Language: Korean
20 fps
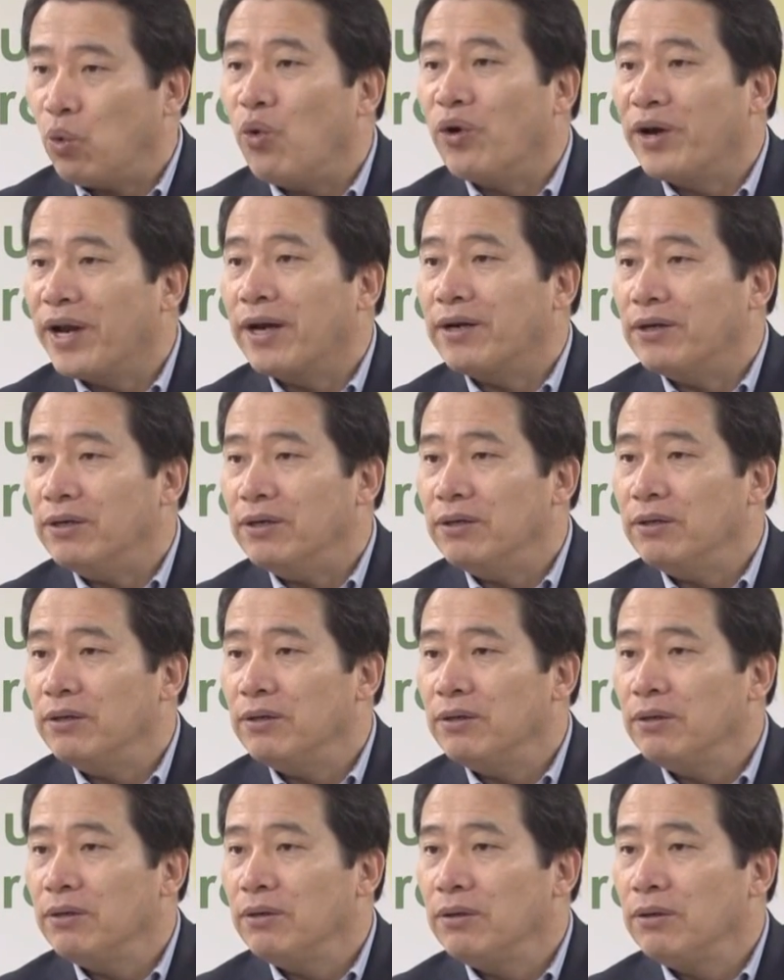권한을.
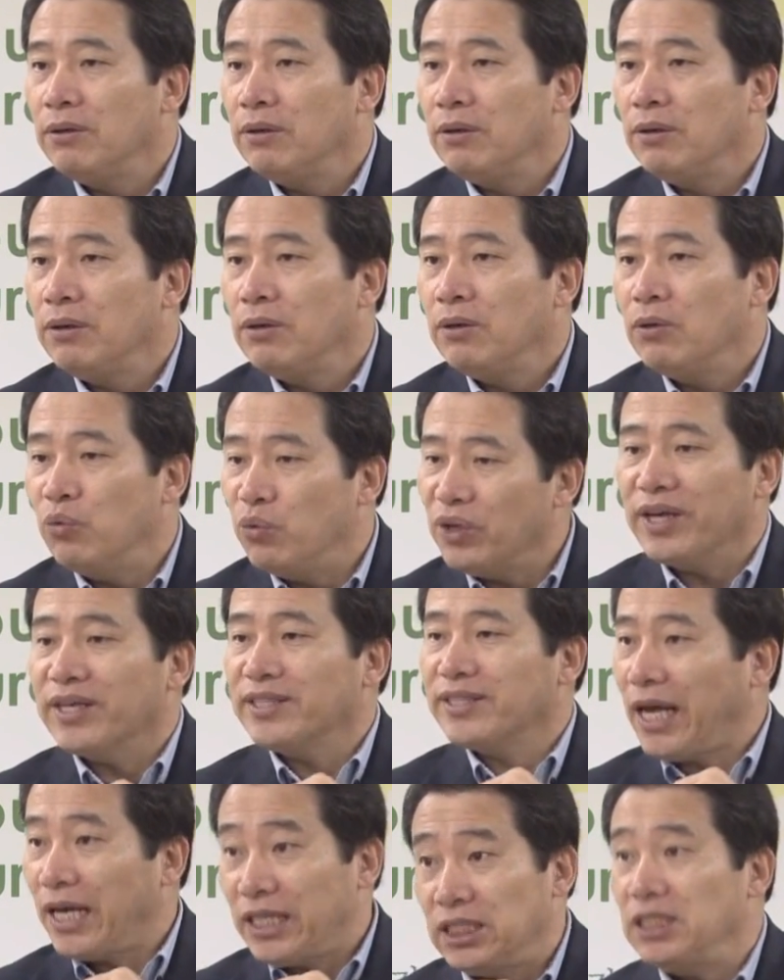우리가
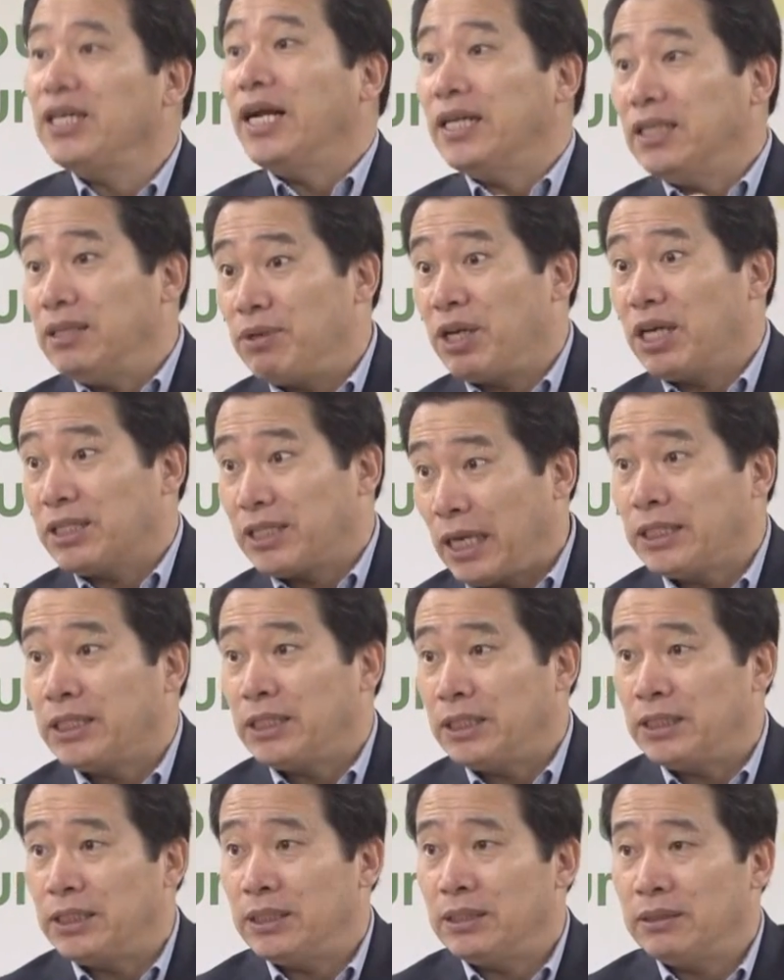사신 아닙니까,
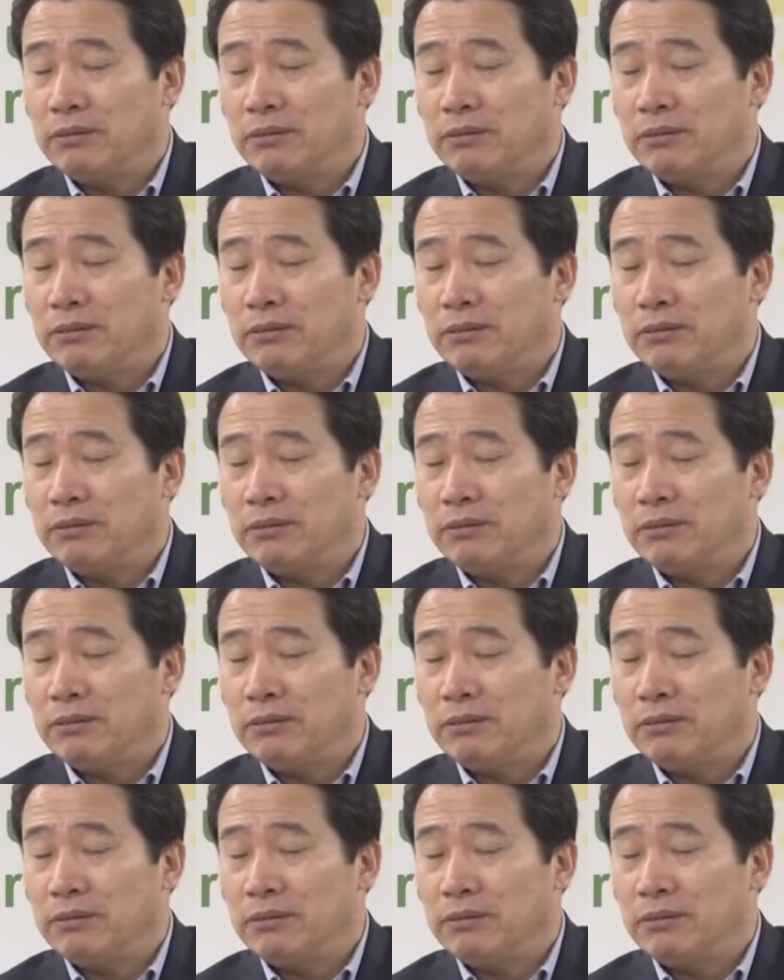사신.